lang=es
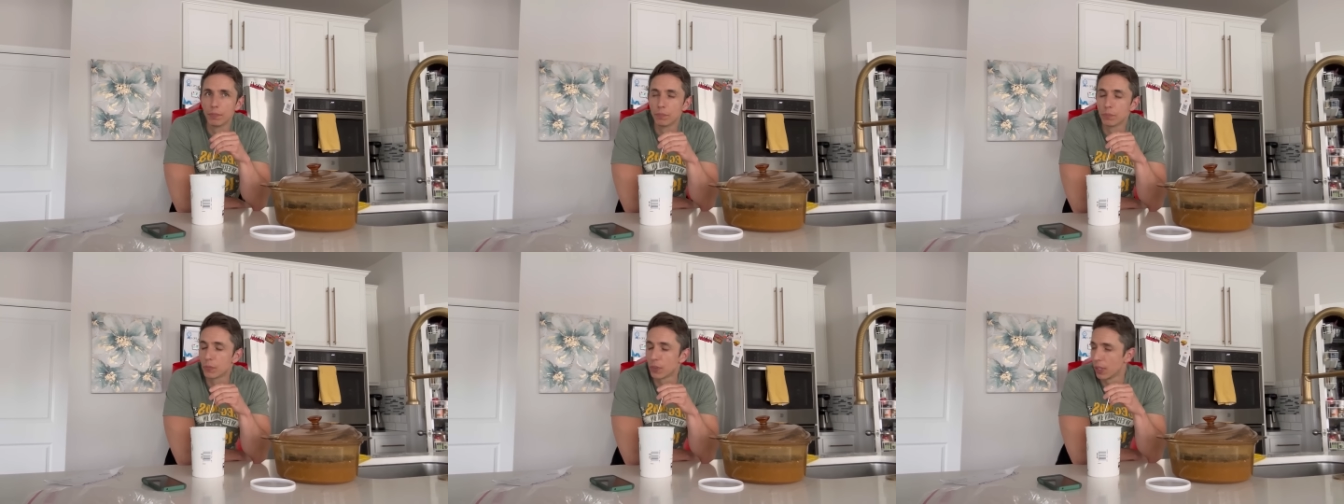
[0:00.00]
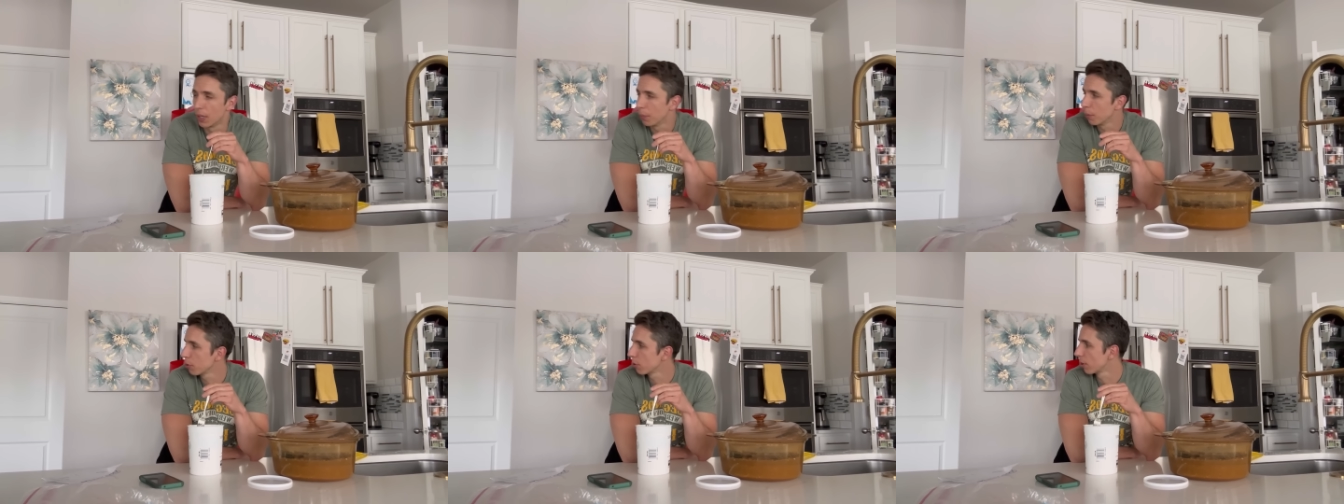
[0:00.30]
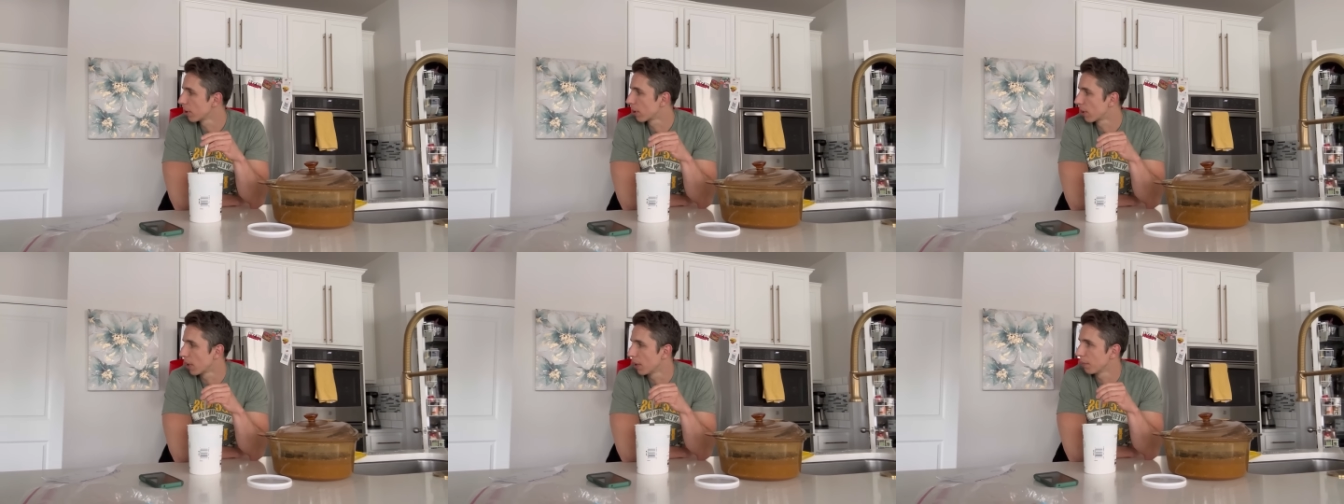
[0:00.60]
¿Tenemos
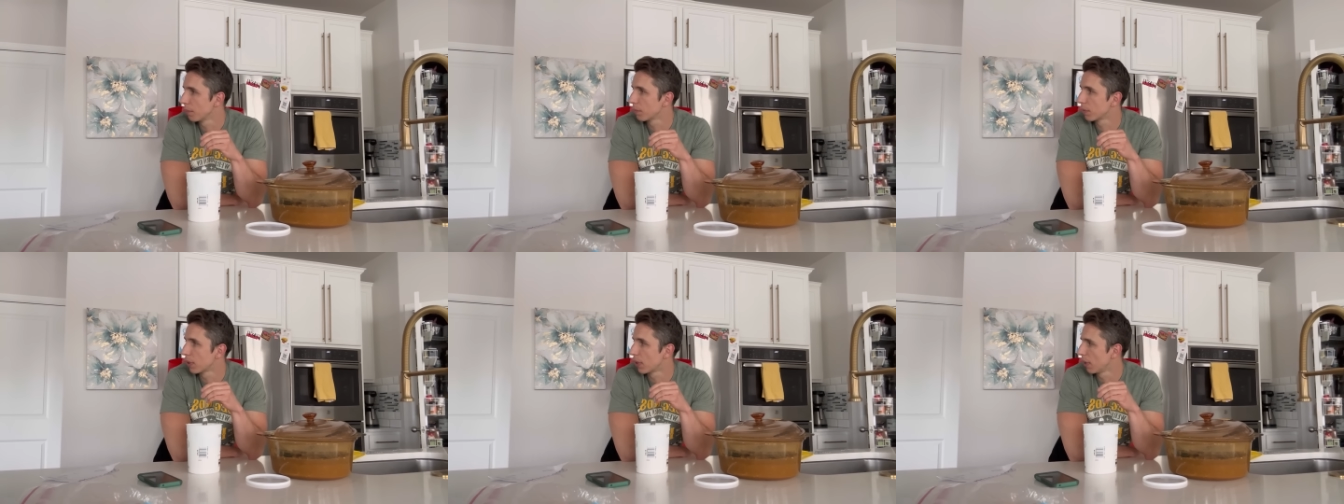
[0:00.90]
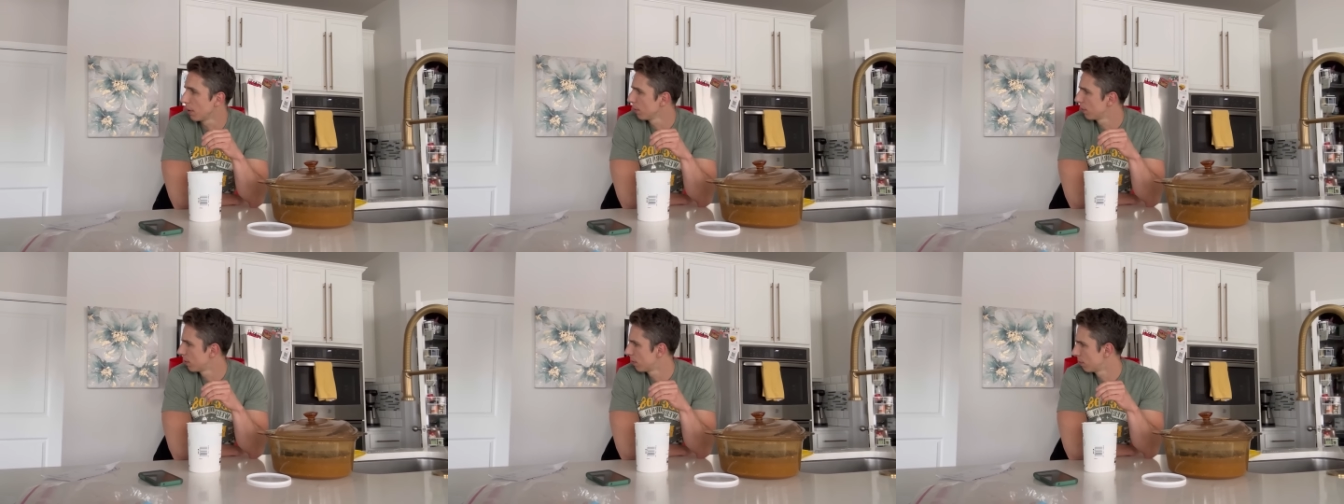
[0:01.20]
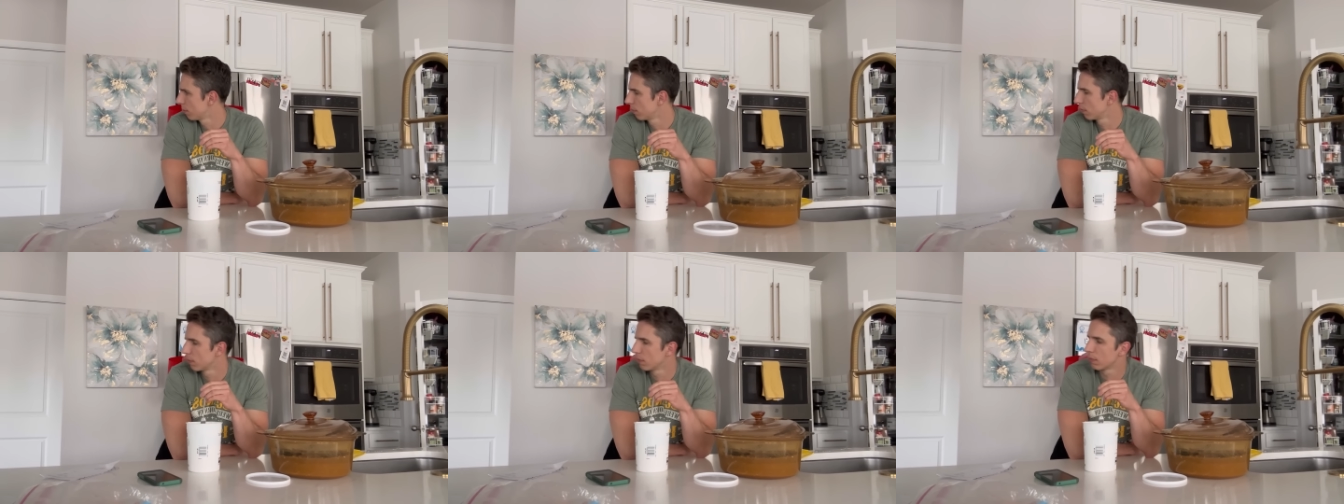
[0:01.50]
una crema?
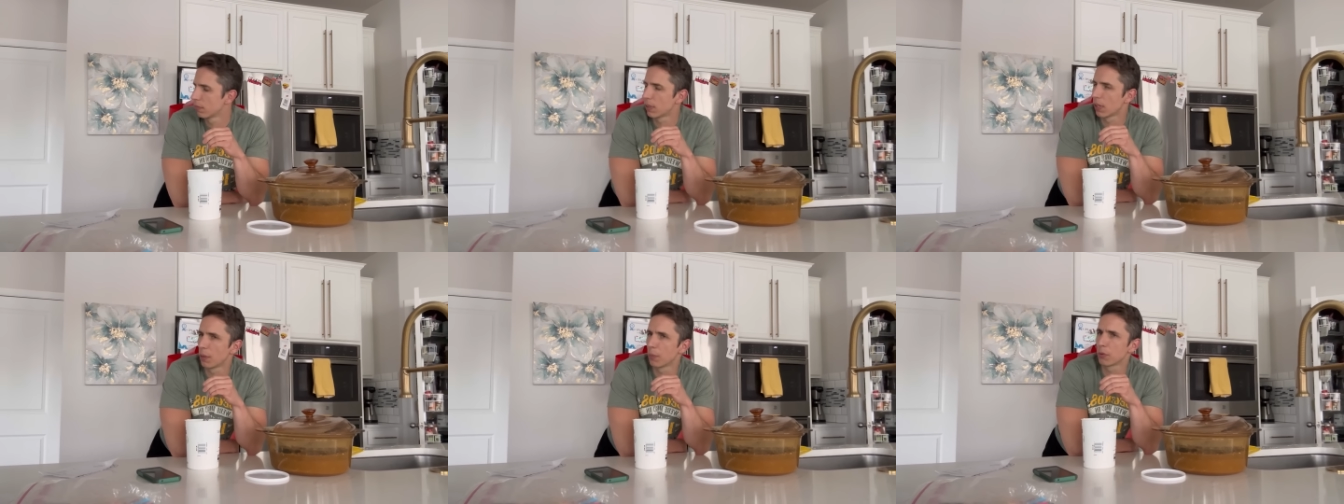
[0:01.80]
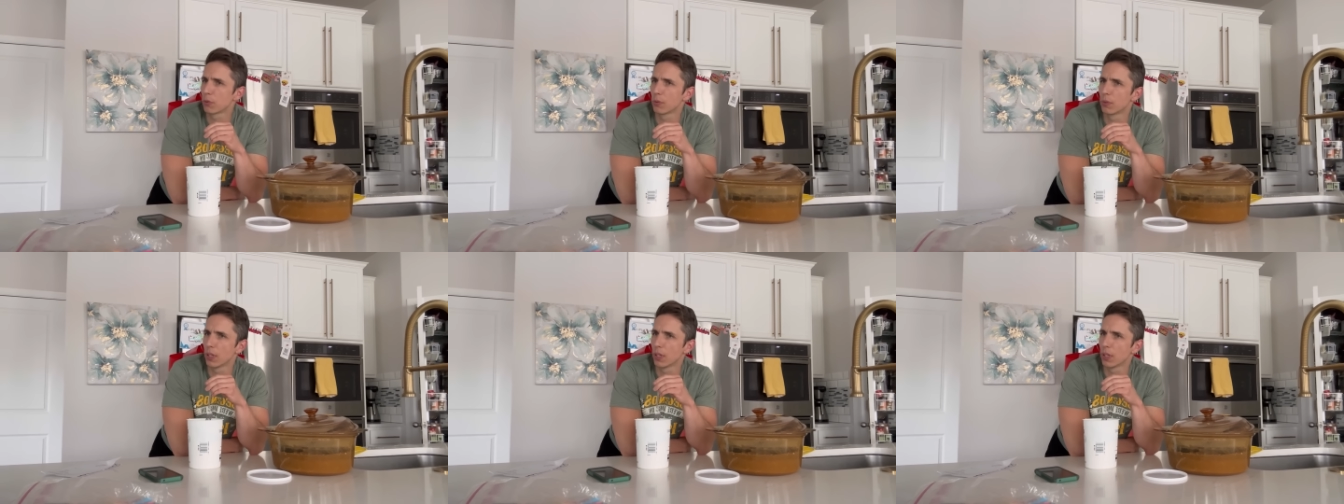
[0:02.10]
¿Tenemos un